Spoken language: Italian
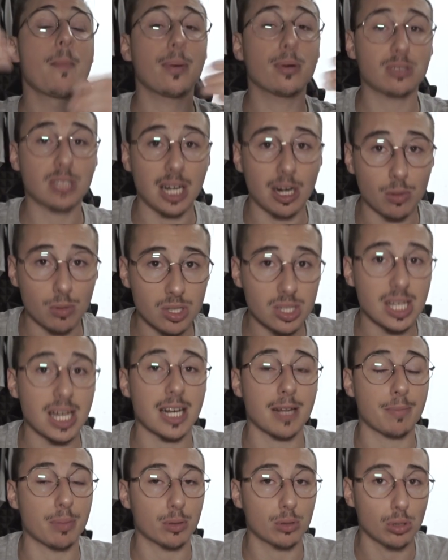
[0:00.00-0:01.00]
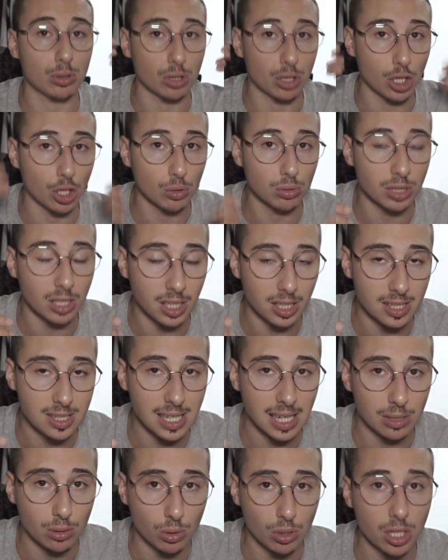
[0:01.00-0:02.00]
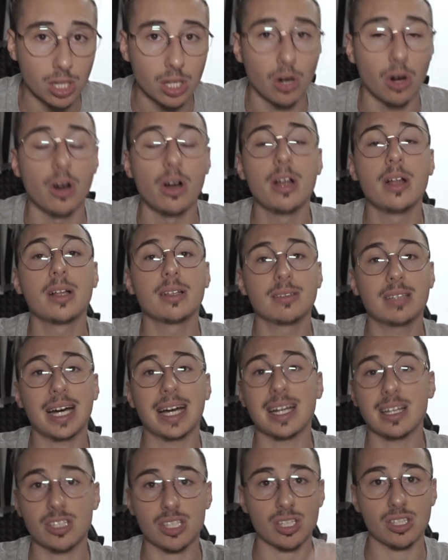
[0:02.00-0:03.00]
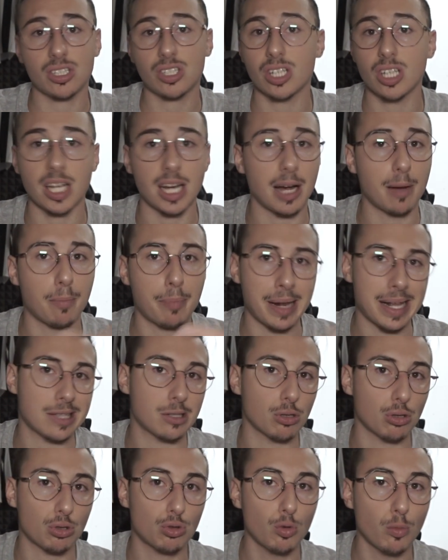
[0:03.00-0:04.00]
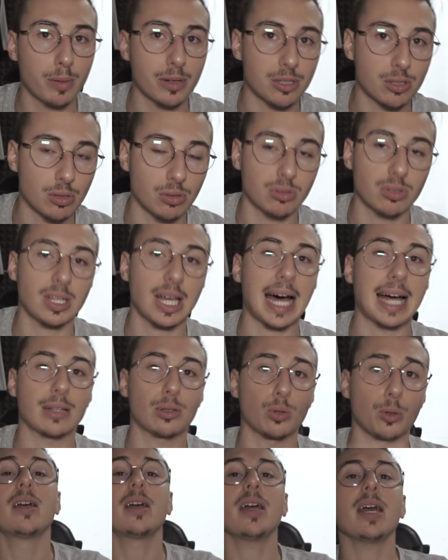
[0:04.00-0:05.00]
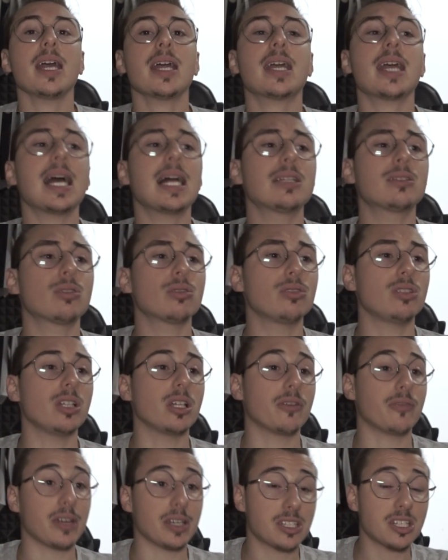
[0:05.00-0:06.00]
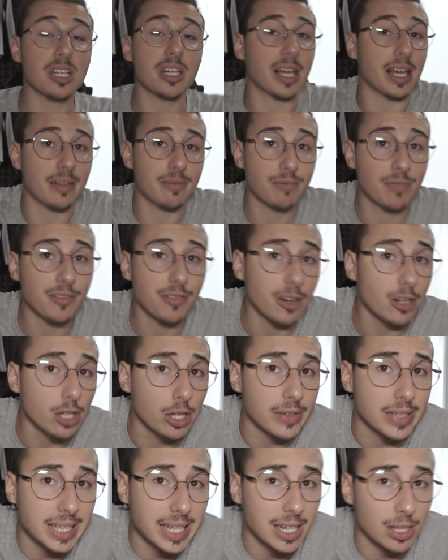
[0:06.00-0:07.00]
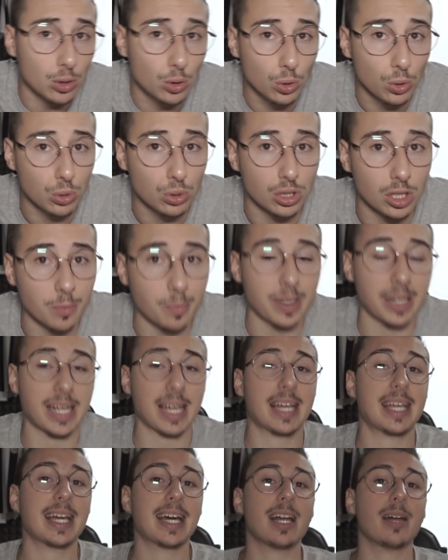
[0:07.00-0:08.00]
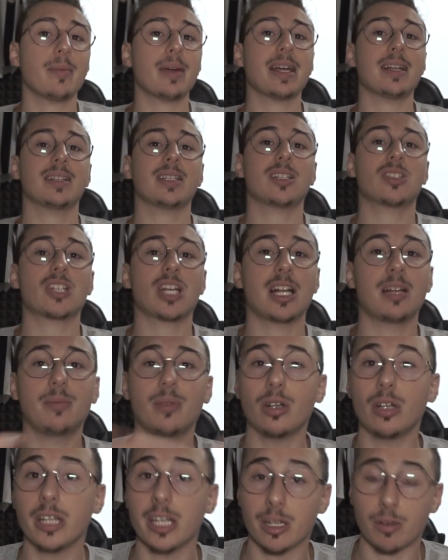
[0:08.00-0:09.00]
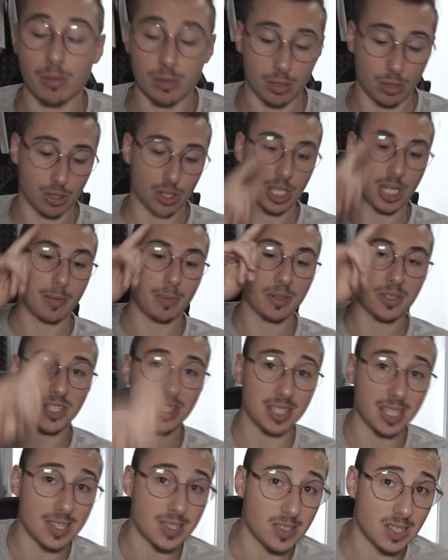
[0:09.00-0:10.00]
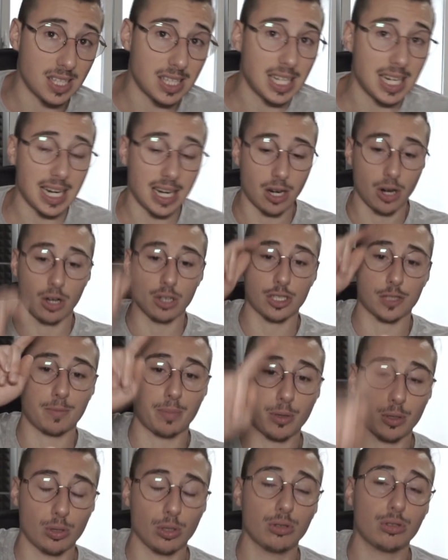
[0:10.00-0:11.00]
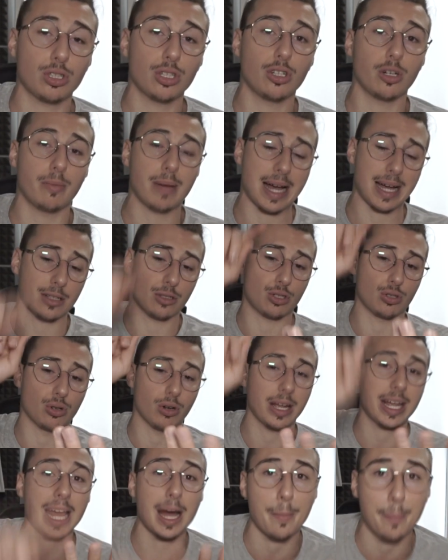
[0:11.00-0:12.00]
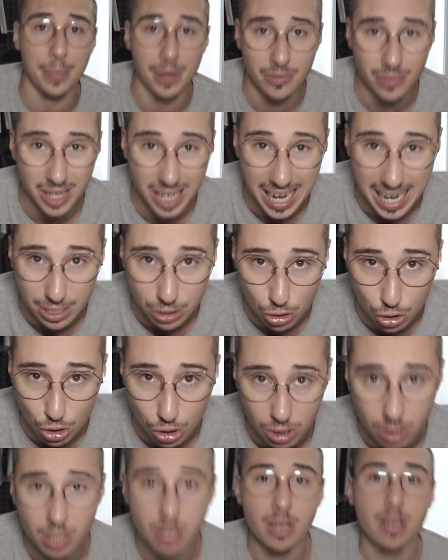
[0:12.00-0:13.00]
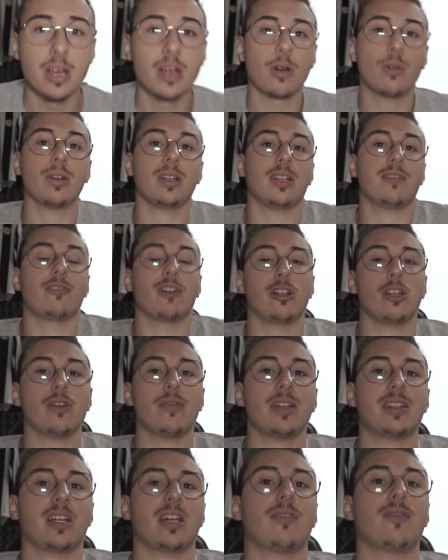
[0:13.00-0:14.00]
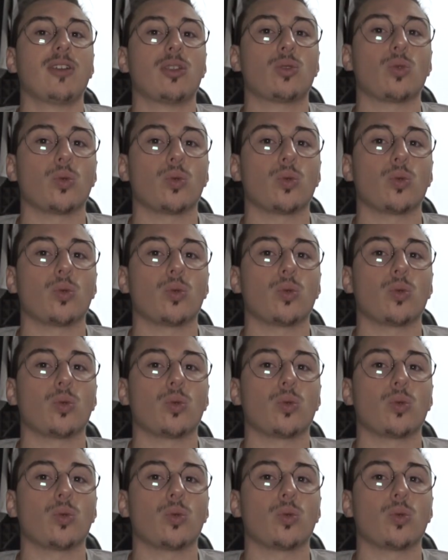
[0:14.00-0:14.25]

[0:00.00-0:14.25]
potrà acquistare i prodotti che ho utilizzato io da recensire a prezzo super scontato. E che altro dirvi? Sì, che vi voglio vedere tutti, perché chiaramente c'è il mio liquido, c'è la presentazione della COS, prodotti in omaggio e a beveraggio, quindi voglio vedervi